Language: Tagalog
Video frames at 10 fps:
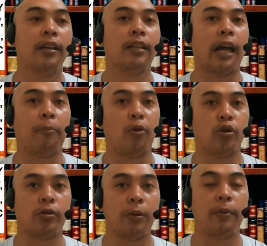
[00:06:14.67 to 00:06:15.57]

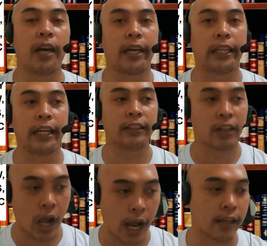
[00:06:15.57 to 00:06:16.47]
tapos bibigyan kita ng
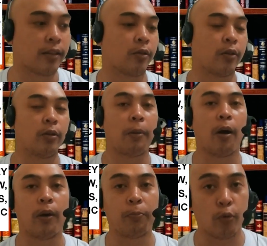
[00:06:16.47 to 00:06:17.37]
drugs. So, yun,
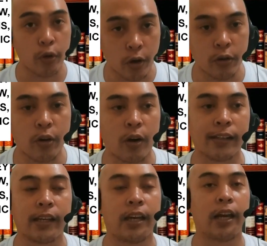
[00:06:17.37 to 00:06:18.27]
bawal po yun, no?
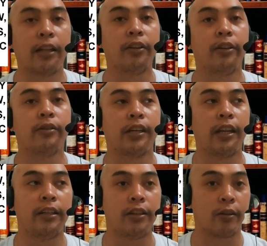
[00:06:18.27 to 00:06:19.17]
Kasi under yun sa
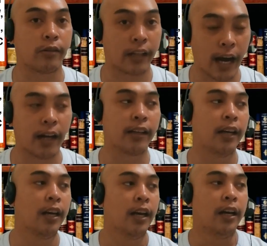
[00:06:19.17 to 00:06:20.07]
dangerous drug
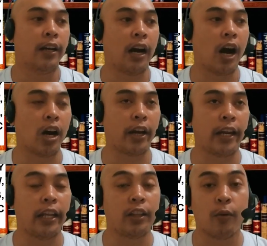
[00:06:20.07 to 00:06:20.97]
ng RA
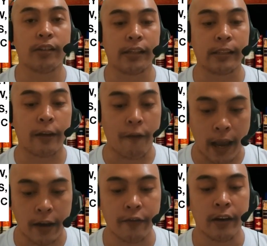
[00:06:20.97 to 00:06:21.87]

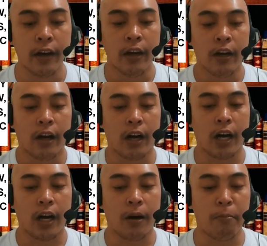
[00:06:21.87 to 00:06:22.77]
9165.
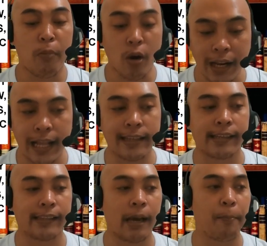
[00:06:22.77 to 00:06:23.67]
Uh, morals,
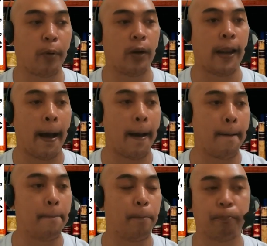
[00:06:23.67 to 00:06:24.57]
example,
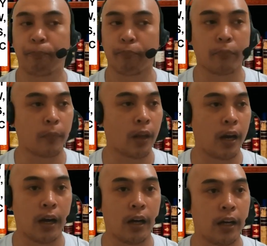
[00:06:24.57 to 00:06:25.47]
um,
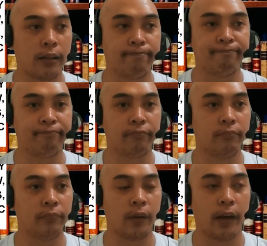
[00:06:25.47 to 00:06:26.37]
um,
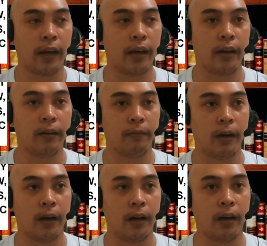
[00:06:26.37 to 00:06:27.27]

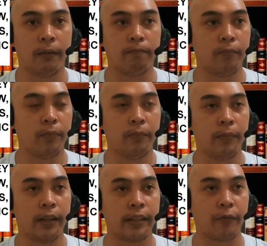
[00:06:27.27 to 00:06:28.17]
uh,
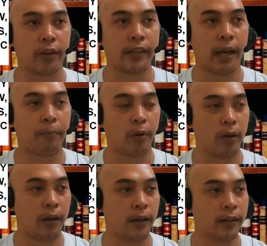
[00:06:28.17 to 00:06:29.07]
let's say for example,